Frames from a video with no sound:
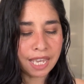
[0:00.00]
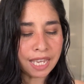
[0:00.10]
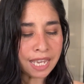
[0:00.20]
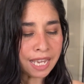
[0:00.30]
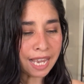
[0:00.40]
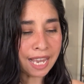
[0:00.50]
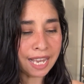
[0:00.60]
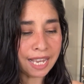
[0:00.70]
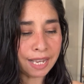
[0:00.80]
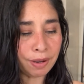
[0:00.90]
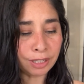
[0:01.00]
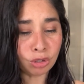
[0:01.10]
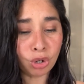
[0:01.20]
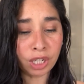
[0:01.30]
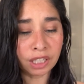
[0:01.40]
Y eh,
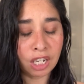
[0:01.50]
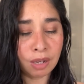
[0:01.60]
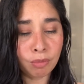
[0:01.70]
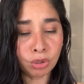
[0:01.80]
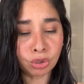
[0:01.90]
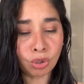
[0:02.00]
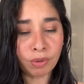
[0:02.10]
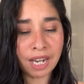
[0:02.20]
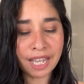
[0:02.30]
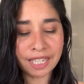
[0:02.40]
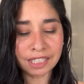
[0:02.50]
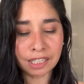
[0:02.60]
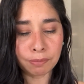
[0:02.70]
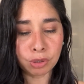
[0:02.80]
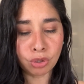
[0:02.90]
eso es lo que tenemos sobre la
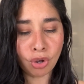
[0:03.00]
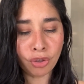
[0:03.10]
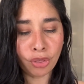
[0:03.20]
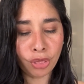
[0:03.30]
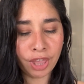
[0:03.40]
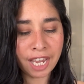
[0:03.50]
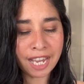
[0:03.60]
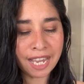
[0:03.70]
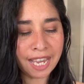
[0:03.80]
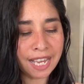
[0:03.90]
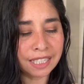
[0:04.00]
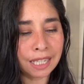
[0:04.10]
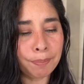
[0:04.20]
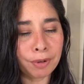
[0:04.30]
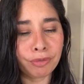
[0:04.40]
descripción de
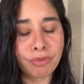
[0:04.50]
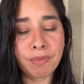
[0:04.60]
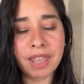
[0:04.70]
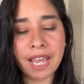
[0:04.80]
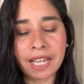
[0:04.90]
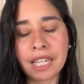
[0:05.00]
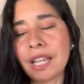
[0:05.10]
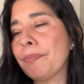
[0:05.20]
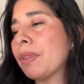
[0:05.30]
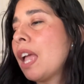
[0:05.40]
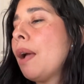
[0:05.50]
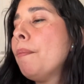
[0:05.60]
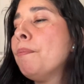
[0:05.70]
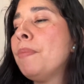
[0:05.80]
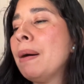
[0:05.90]
este perfume de aquí.
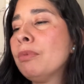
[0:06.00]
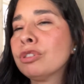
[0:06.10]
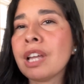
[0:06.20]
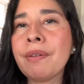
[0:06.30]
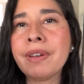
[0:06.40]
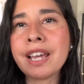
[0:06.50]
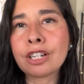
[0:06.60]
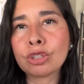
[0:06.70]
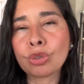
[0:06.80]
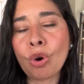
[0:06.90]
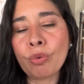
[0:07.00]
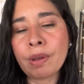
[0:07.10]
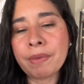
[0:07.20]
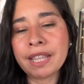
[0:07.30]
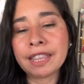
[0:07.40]
Vamos a ver
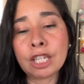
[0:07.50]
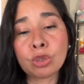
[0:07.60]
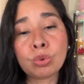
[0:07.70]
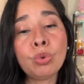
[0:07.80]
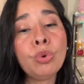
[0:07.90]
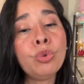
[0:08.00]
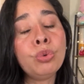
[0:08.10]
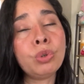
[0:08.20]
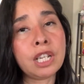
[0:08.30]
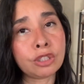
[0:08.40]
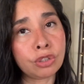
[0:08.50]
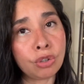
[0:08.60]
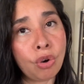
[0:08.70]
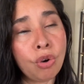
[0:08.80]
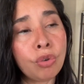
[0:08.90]
obviamente su
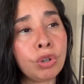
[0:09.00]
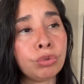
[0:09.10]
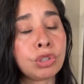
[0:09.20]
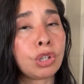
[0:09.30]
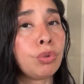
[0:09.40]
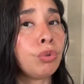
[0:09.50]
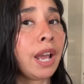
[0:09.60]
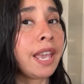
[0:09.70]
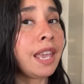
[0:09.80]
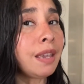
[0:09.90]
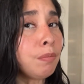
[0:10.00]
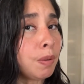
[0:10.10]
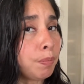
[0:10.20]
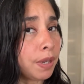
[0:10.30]
duración, cuánto es que dura en mi